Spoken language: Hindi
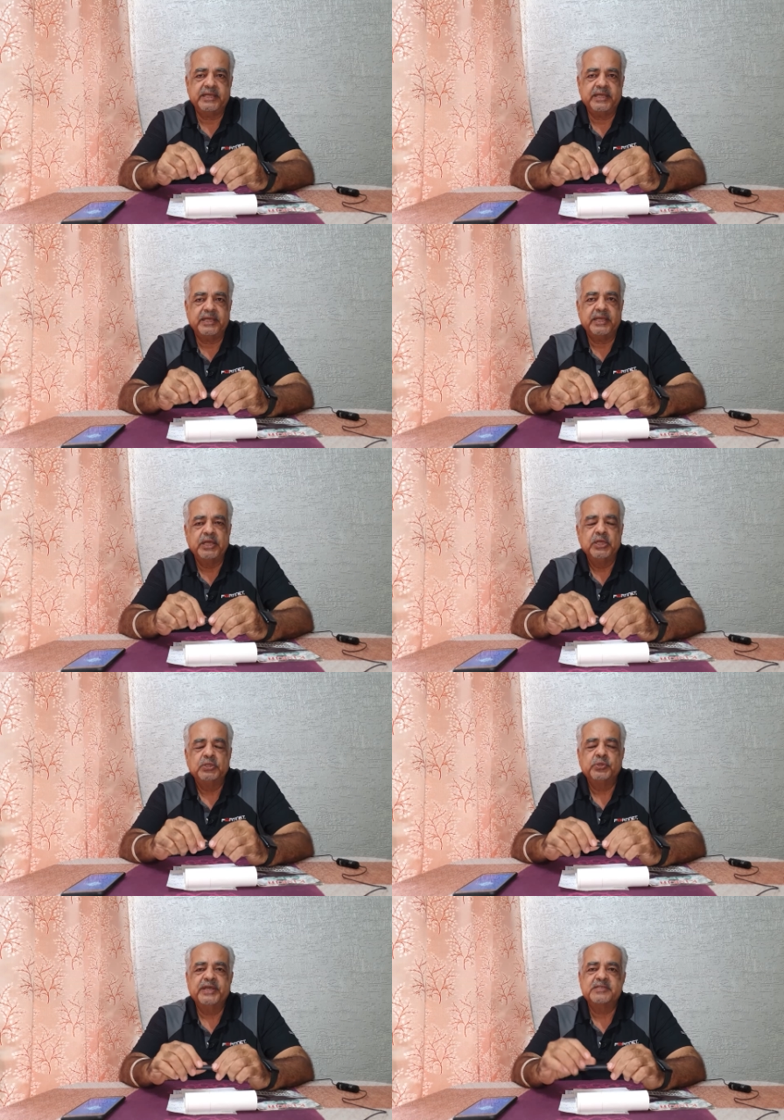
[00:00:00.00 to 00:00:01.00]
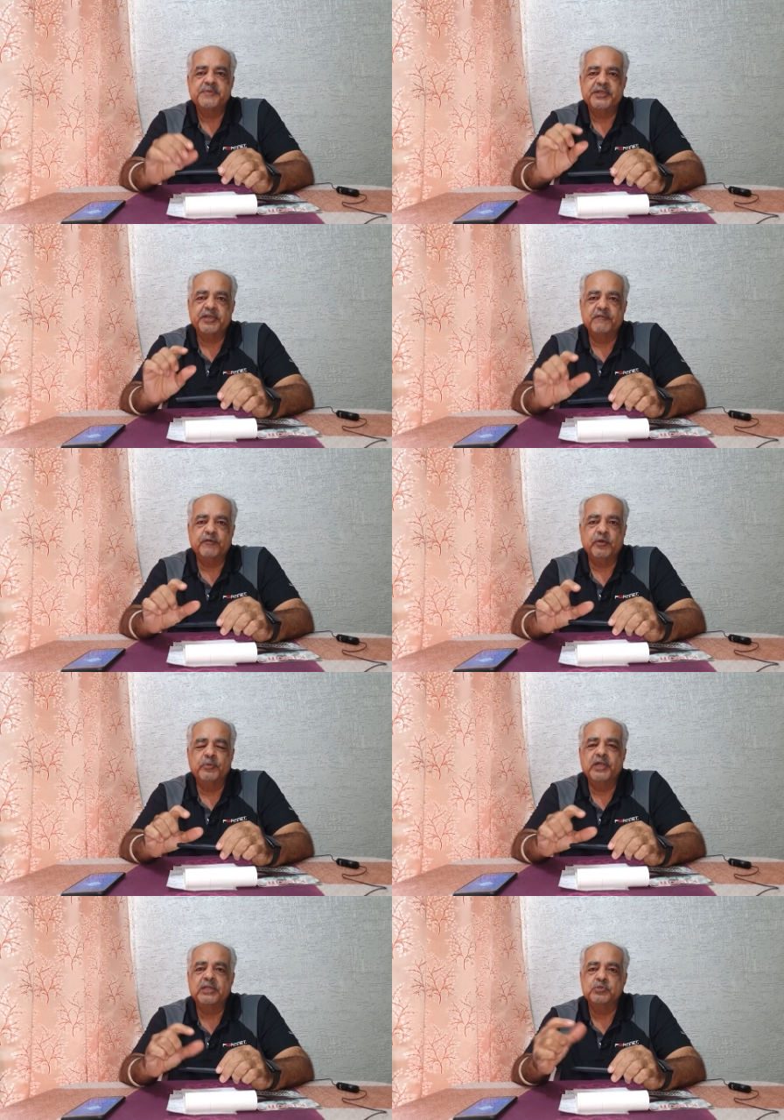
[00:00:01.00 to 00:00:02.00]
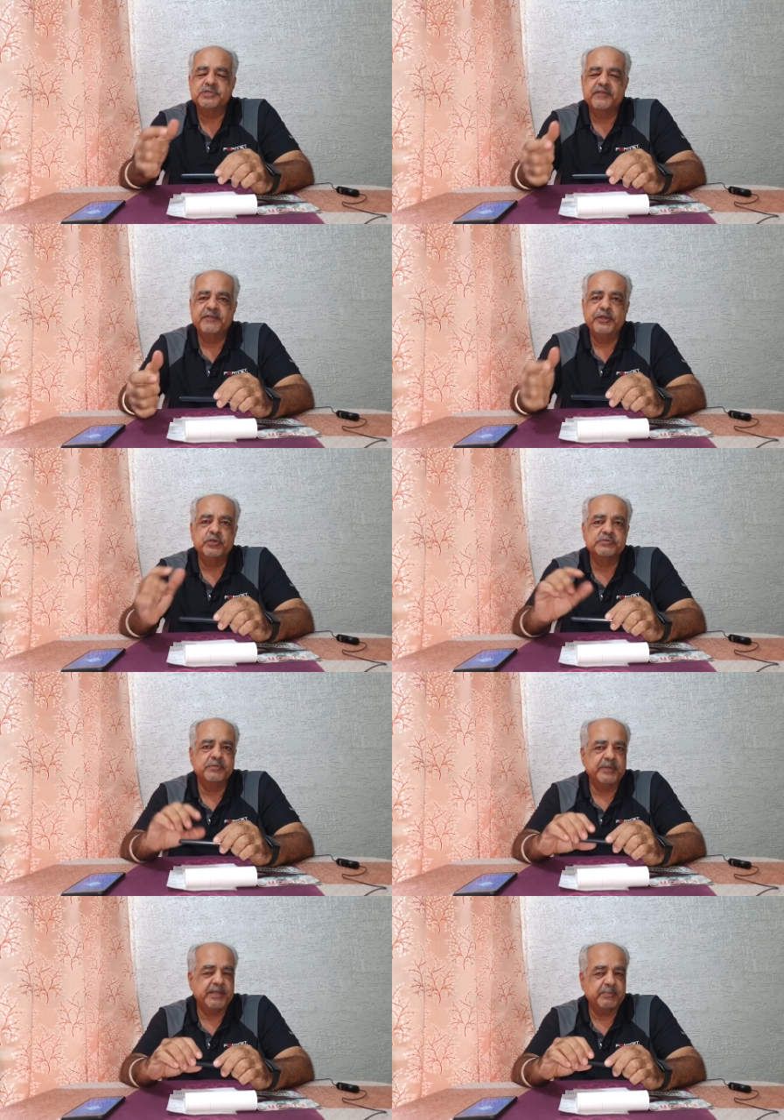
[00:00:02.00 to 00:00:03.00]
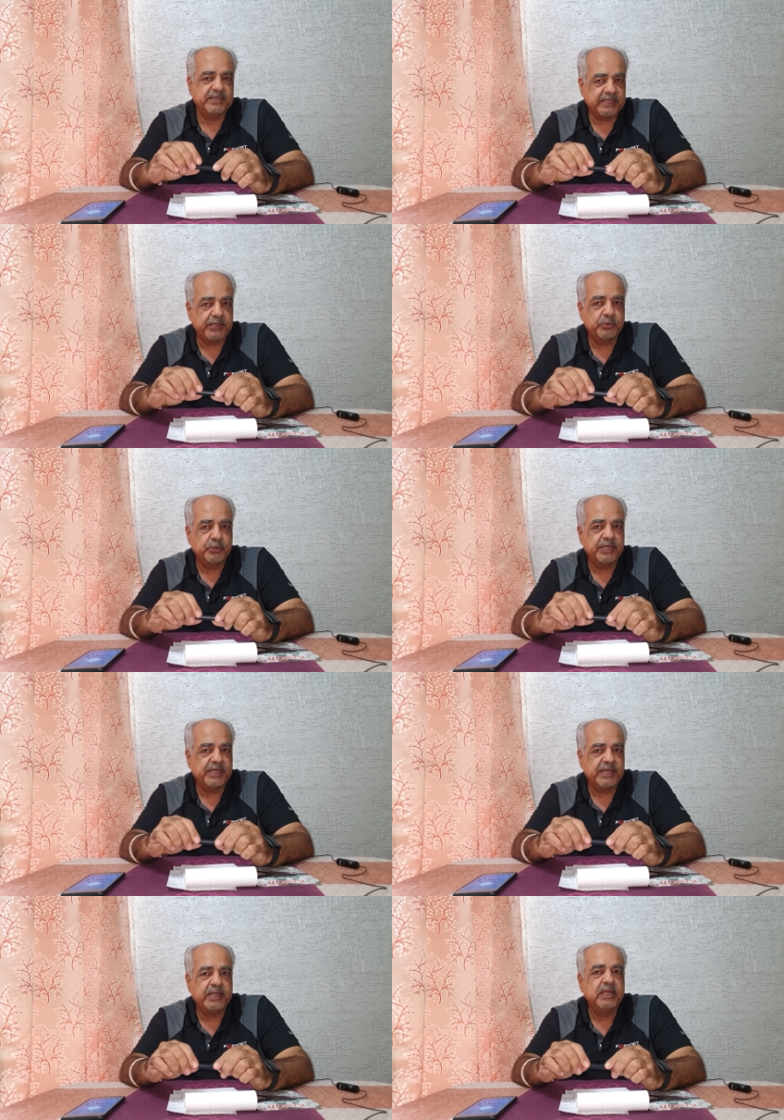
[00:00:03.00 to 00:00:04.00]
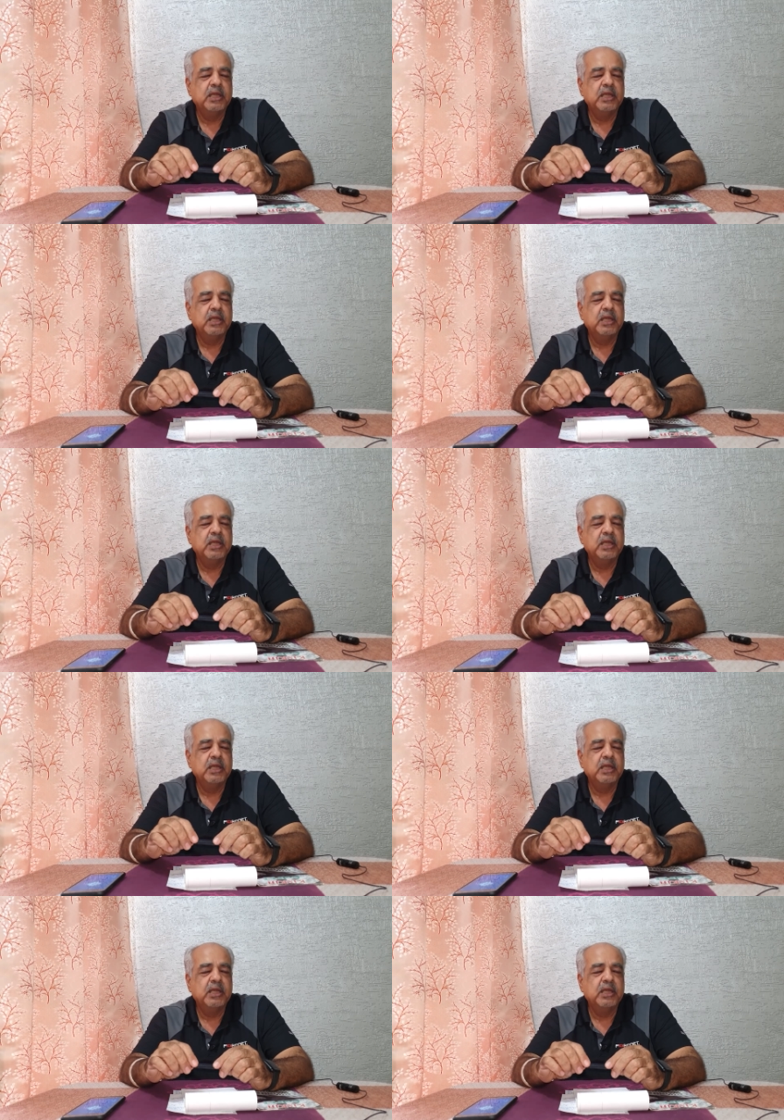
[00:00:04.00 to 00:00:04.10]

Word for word: हैं तो एक स्पेशल फॉर्मूला दूसरे वीडियोस में मैंने बताई हुई है